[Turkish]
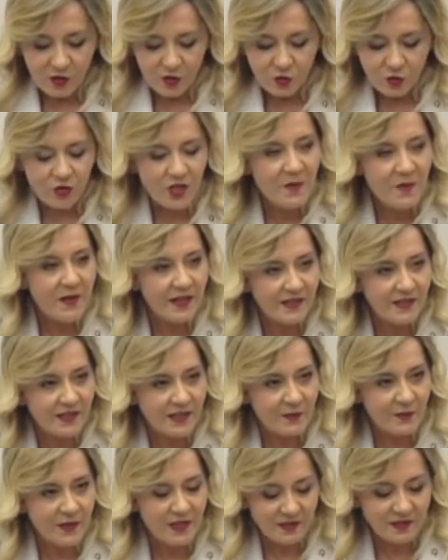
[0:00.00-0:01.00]
Yüce
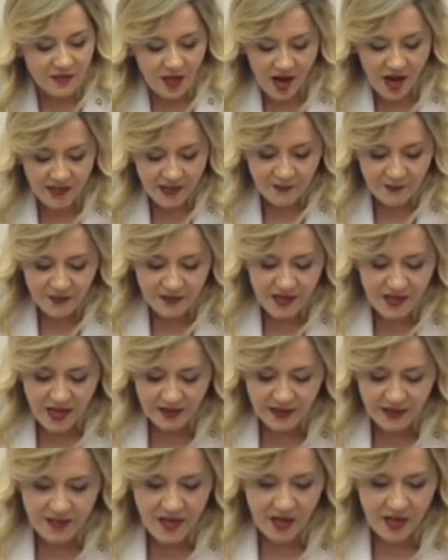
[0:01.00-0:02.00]
Meclisimiz
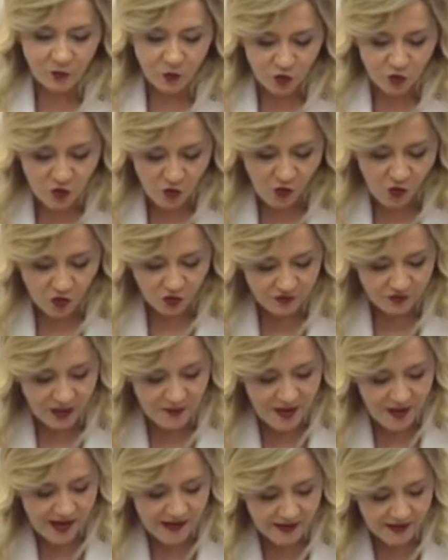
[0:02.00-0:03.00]
tarihimizden gelen güçlü ordu
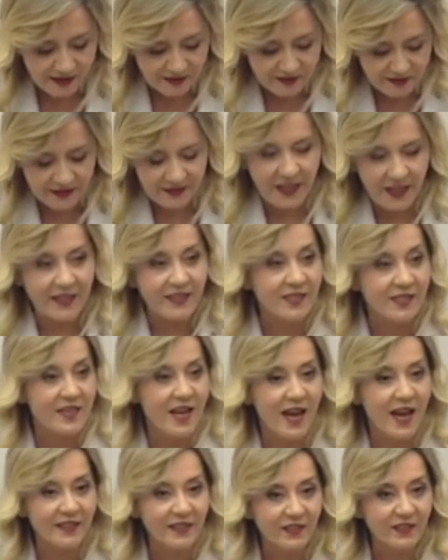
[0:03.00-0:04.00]
temellerinde
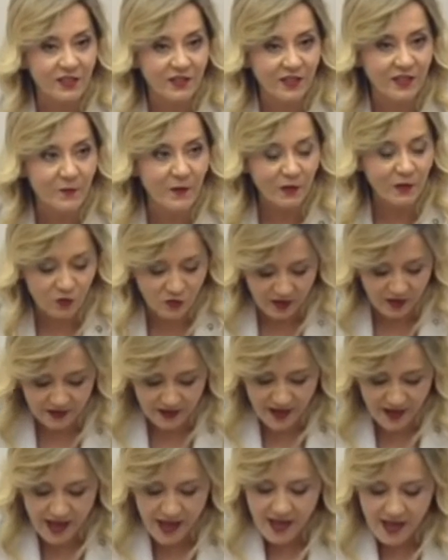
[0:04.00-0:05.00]
gençler yetiştirmek
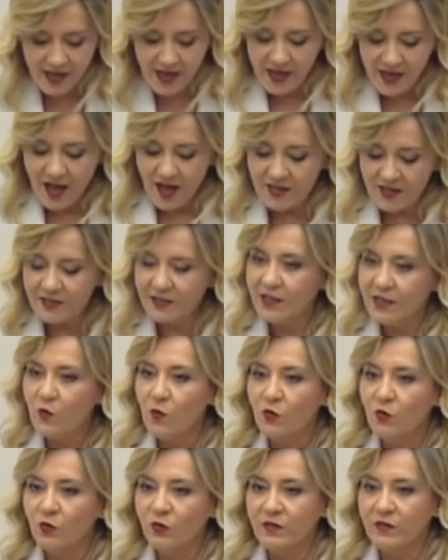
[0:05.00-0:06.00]
üzere askeri
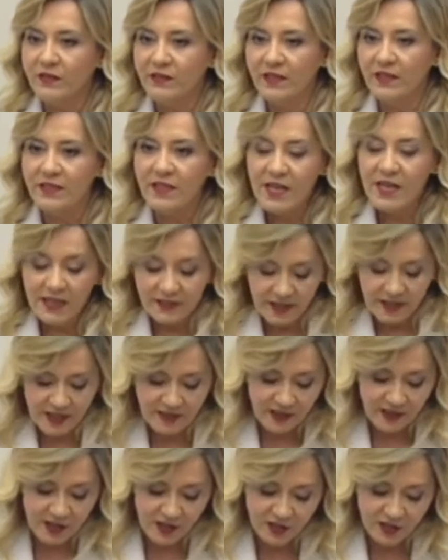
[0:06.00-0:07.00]
okulların
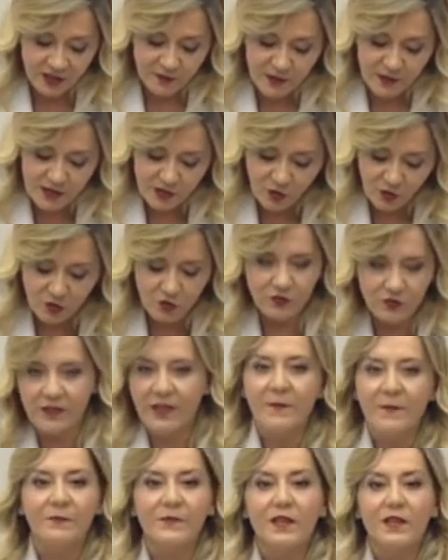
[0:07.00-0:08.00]
yeniden açılması
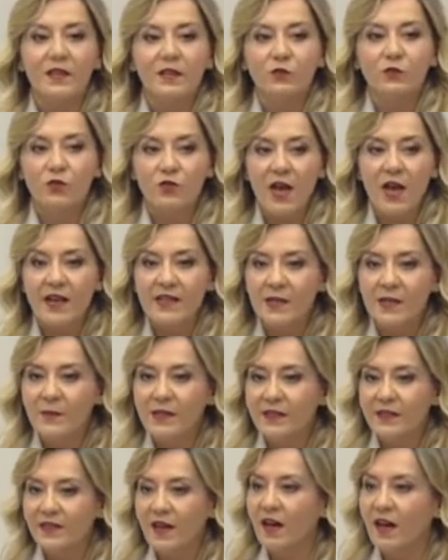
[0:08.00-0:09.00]
yönünde
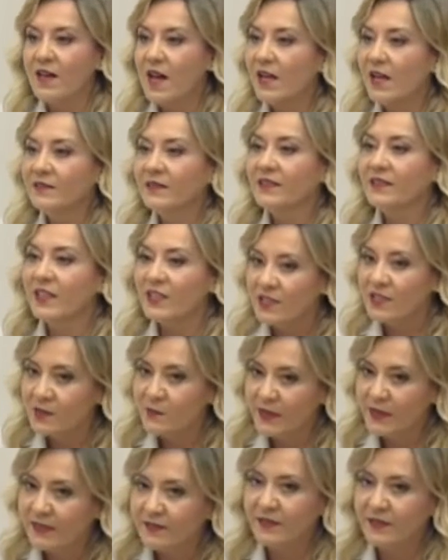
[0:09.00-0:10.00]
düzenlemeleri hayata
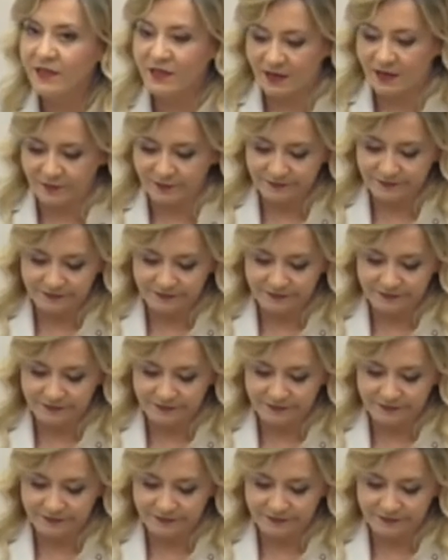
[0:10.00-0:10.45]
geçirmelidir.